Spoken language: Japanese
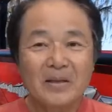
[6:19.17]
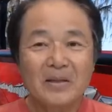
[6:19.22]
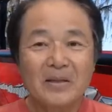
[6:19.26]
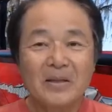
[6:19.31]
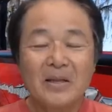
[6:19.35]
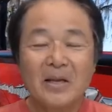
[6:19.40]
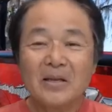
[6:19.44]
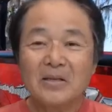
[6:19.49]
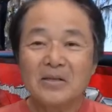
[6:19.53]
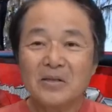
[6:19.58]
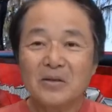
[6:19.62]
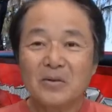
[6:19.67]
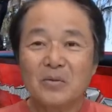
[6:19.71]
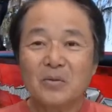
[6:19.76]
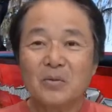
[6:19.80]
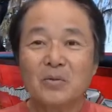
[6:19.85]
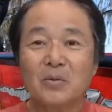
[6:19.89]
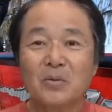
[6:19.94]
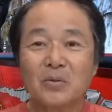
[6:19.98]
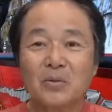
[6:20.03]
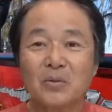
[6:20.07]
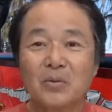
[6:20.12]
なぜ
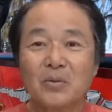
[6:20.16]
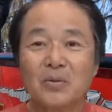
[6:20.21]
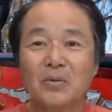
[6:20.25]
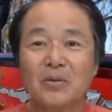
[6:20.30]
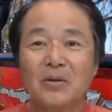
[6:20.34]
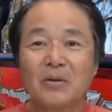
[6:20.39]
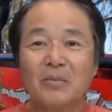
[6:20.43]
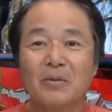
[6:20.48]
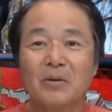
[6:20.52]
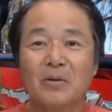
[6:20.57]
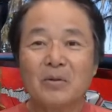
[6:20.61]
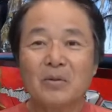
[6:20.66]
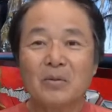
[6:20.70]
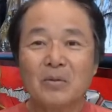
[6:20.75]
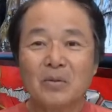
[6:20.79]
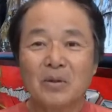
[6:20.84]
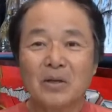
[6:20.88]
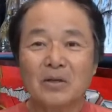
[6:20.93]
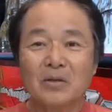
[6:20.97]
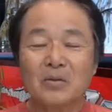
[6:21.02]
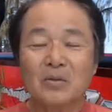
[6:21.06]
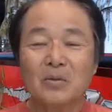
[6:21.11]
このトーナメント
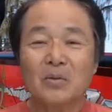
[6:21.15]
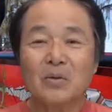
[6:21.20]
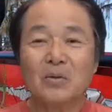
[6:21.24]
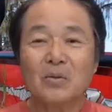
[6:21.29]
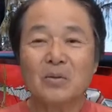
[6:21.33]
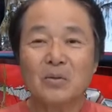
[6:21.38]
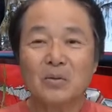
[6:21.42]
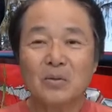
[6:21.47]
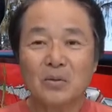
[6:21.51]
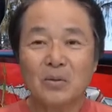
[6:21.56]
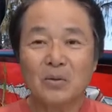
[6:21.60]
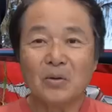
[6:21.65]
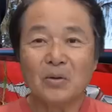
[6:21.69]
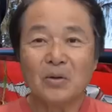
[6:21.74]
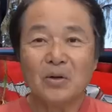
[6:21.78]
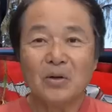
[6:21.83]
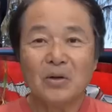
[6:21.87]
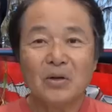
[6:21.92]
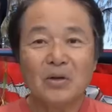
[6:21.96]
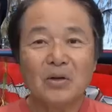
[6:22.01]
がそれほど